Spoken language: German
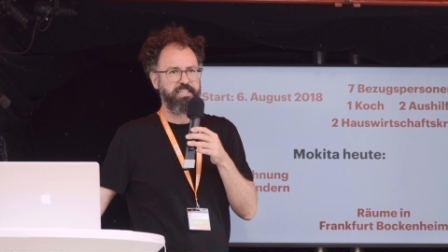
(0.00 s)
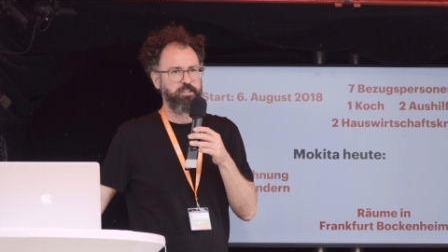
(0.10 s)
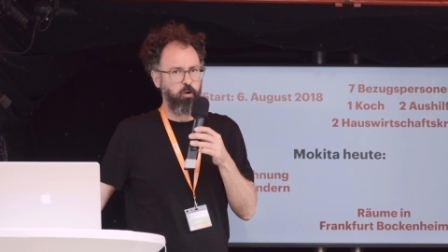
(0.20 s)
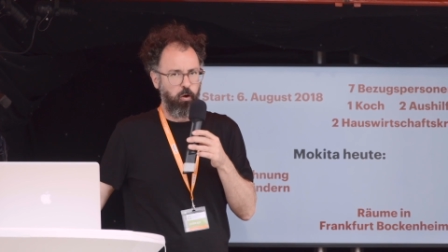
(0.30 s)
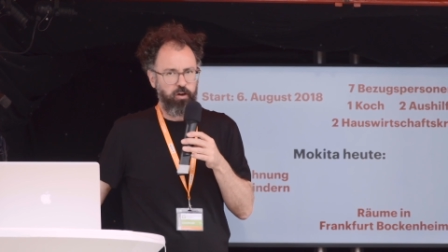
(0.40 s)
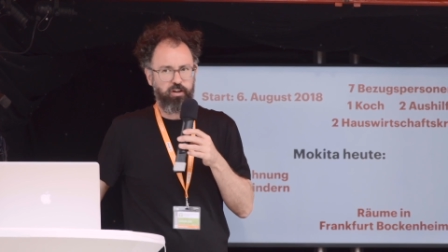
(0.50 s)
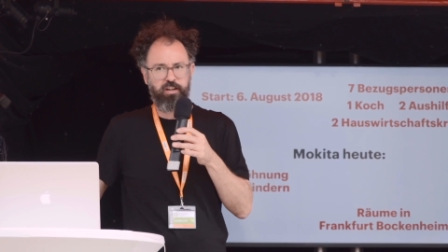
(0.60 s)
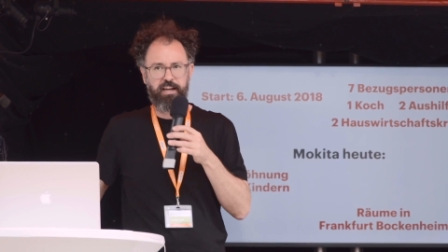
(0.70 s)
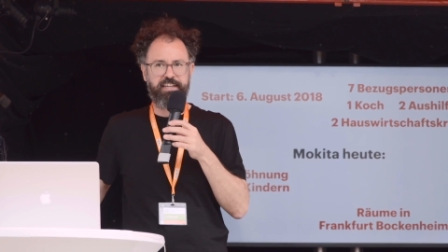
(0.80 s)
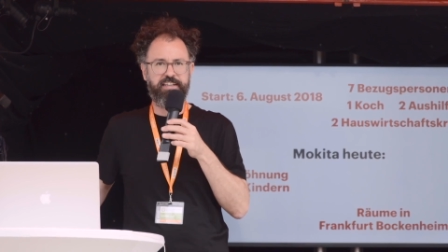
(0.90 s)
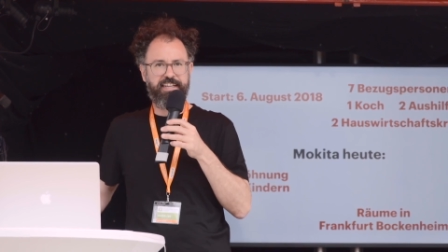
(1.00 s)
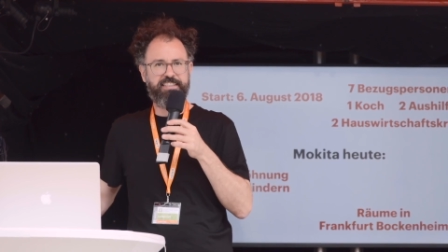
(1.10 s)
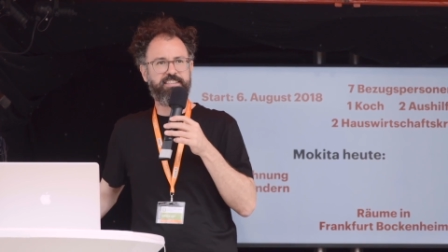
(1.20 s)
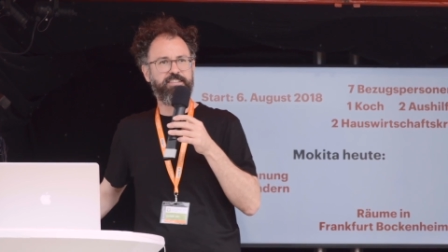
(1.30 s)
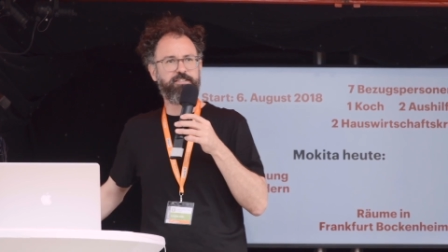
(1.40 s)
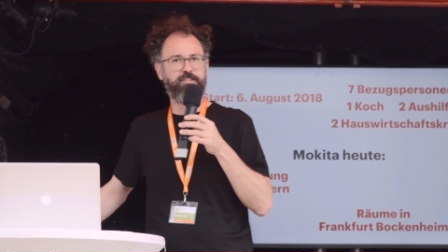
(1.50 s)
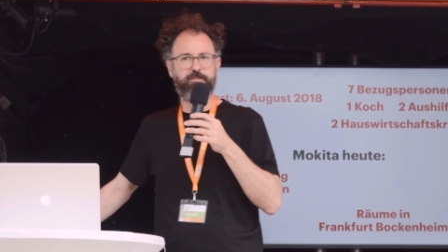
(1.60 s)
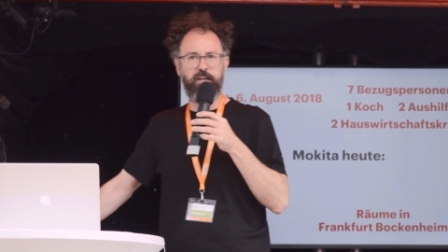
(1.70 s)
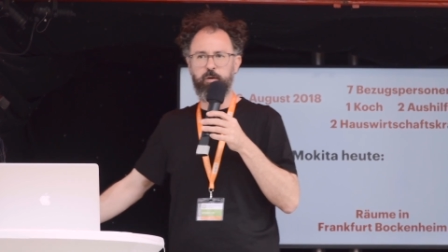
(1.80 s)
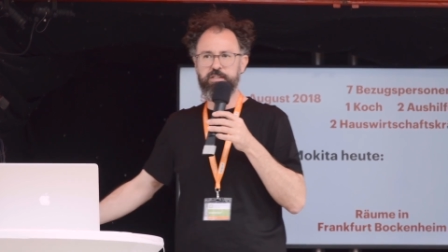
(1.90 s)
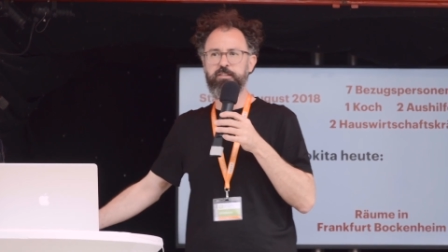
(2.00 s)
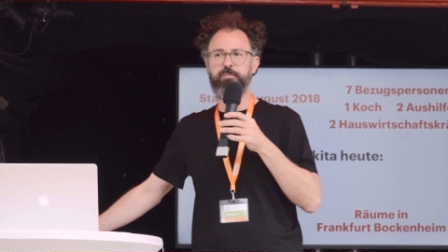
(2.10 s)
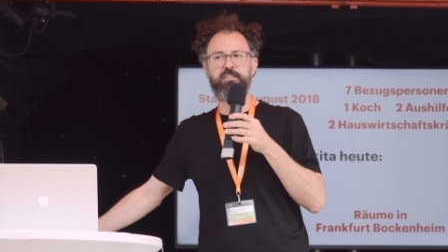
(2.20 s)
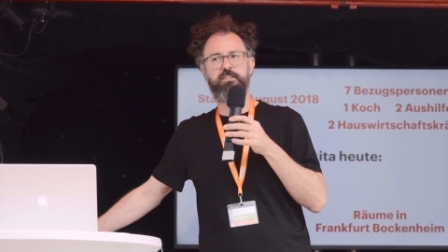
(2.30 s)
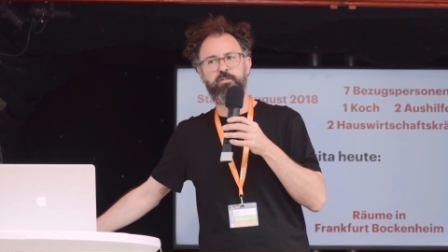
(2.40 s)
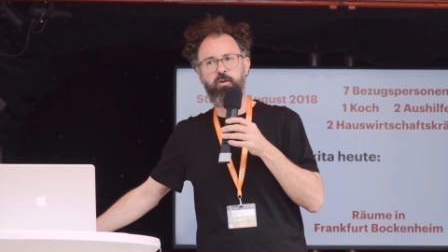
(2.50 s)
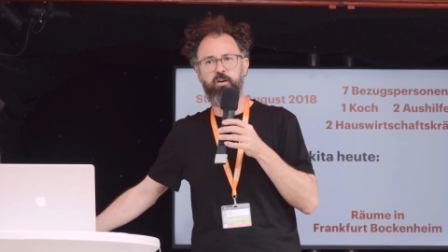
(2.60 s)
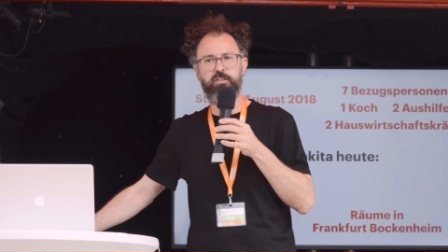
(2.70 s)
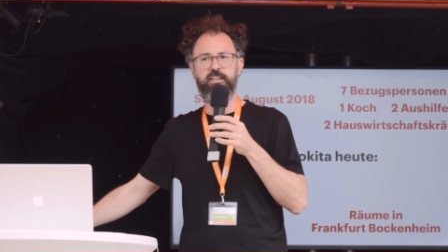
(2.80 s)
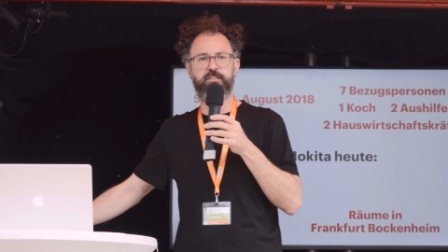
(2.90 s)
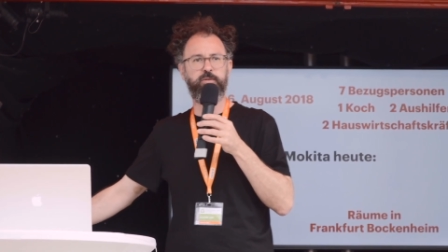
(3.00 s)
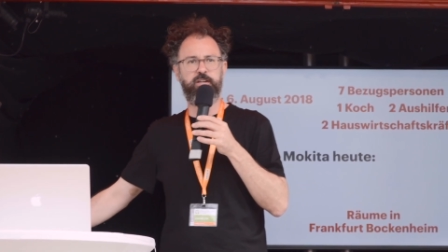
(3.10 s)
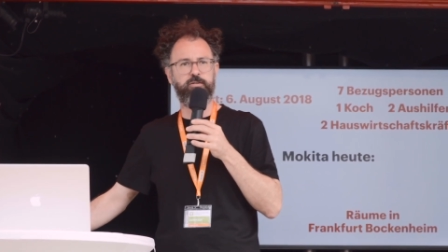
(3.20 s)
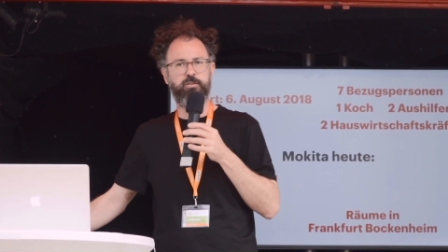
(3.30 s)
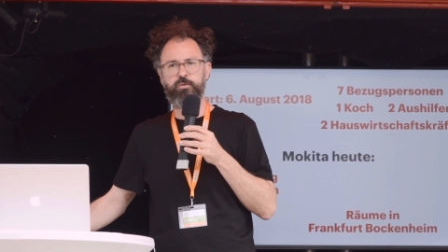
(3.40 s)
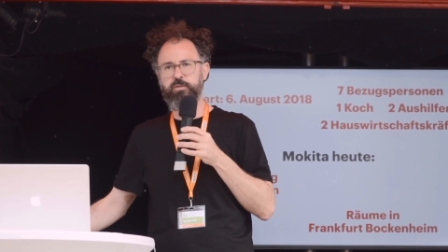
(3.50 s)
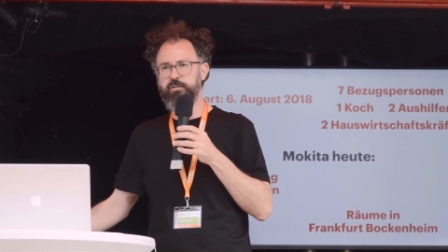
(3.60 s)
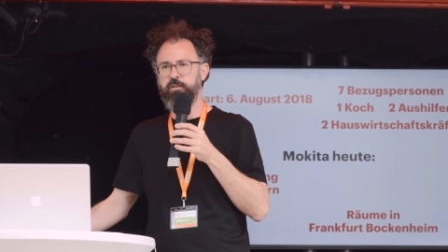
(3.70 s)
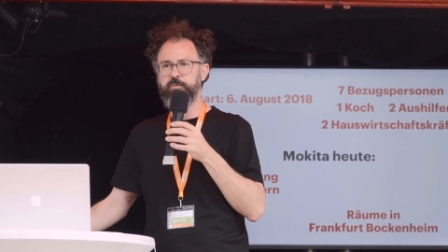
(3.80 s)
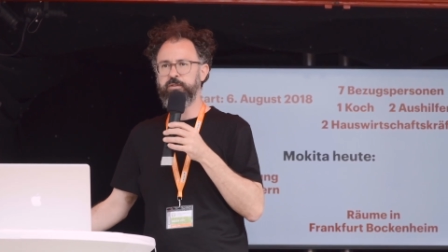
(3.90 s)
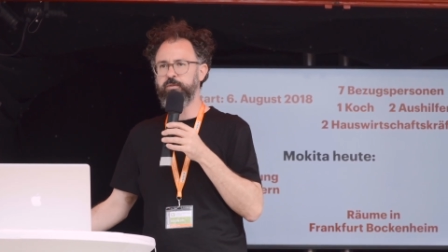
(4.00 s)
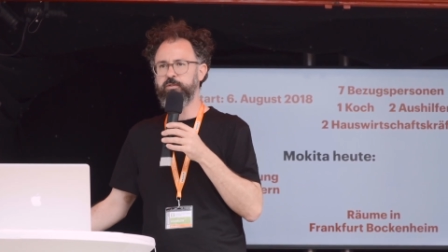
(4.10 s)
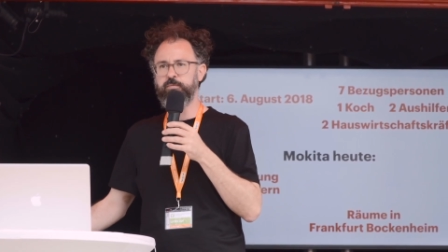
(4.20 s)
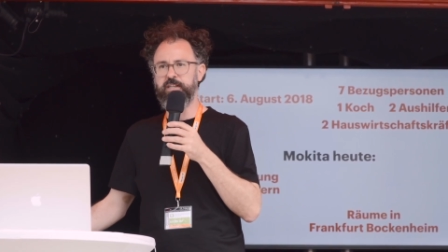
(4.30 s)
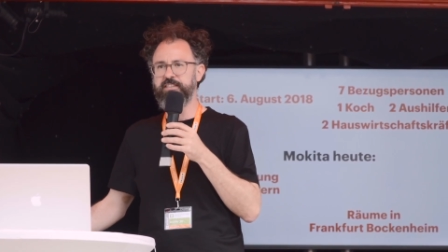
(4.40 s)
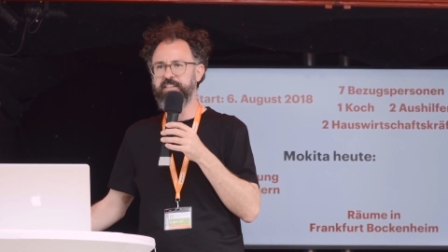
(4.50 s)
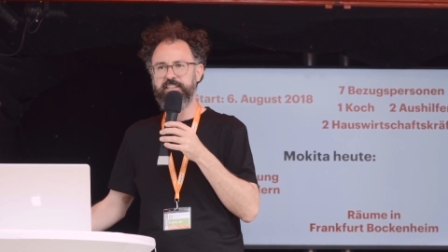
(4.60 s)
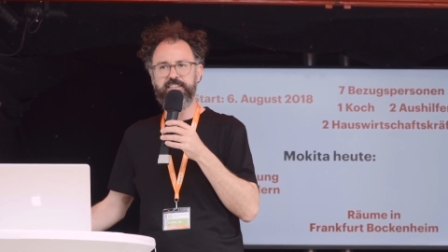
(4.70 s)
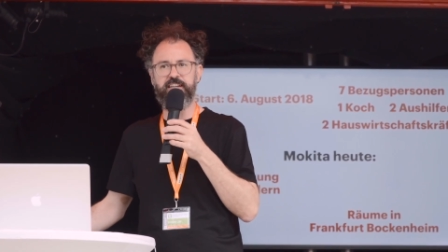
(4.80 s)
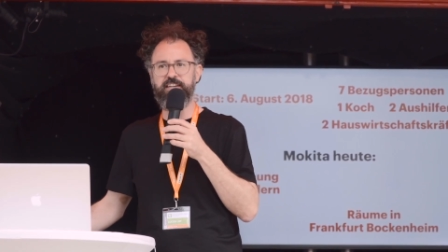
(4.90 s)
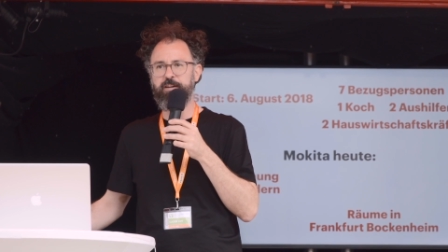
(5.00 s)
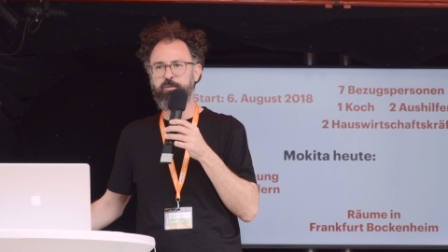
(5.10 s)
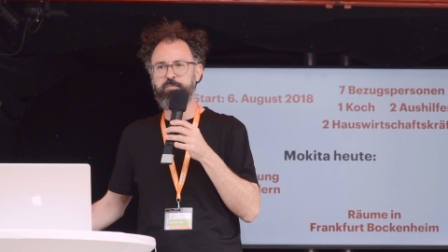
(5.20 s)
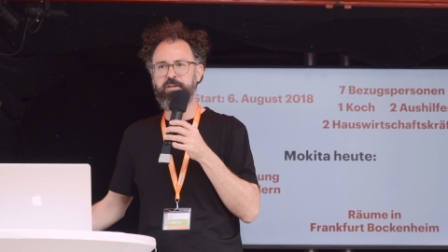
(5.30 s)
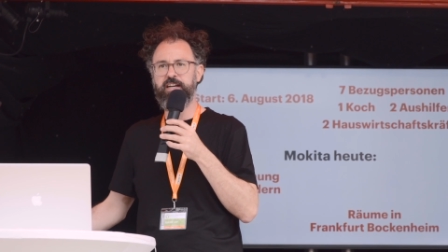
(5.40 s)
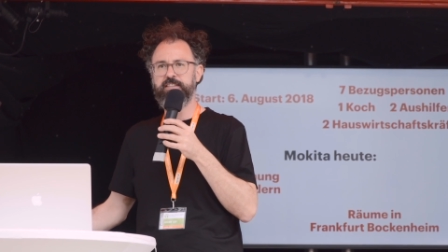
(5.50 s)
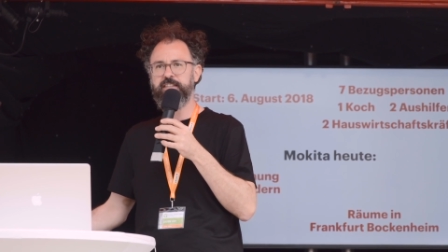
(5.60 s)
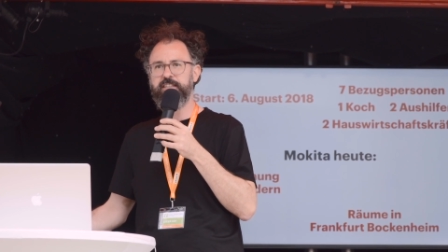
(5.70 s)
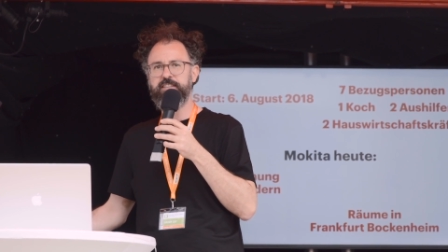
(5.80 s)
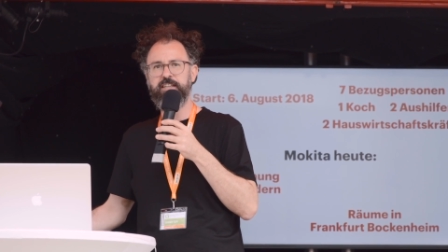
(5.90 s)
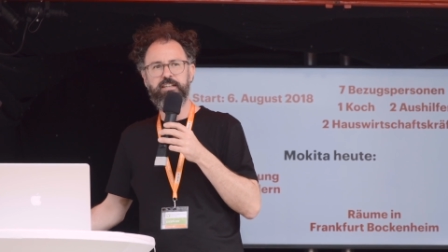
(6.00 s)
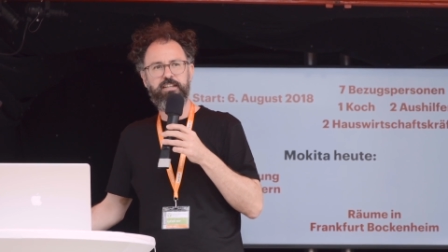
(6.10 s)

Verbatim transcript: einen Koch, einen echten, ausgebildeten Koch, der sogar noch eine Zusatzausbildung zum ganzheitlichen Ernährungsberater hat.